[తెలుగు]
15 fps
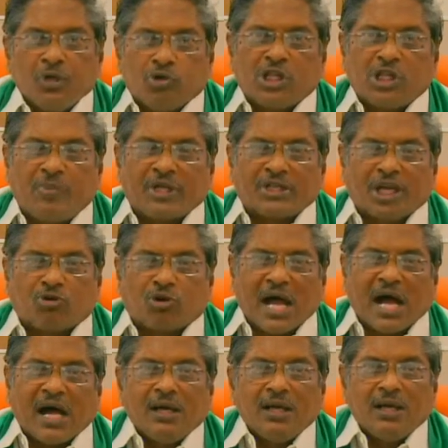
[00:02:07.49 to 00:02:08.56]
వదిలిపెడితే
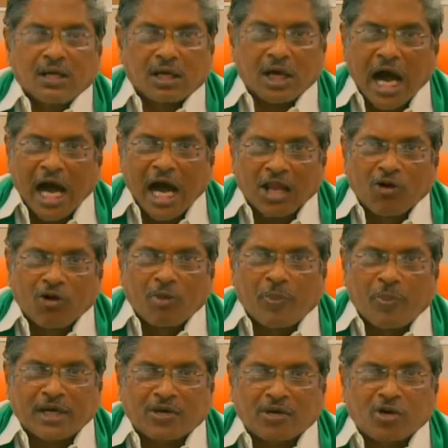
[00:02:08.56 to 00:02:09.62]
కూడా కాలువల
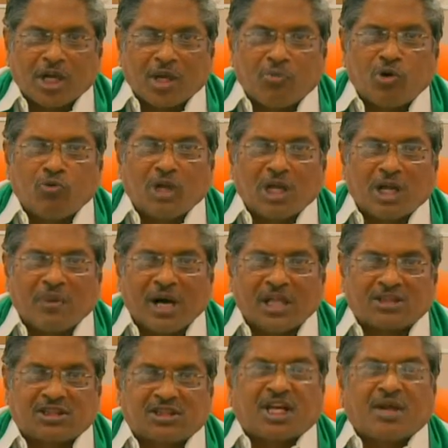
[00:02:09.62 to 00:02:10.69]
పక్కనున్న భూములకు
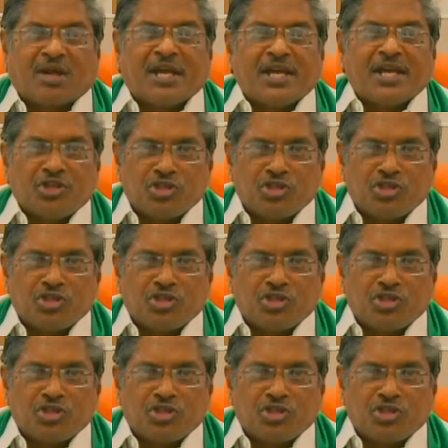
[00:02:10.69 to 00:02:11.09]
మాత్రమే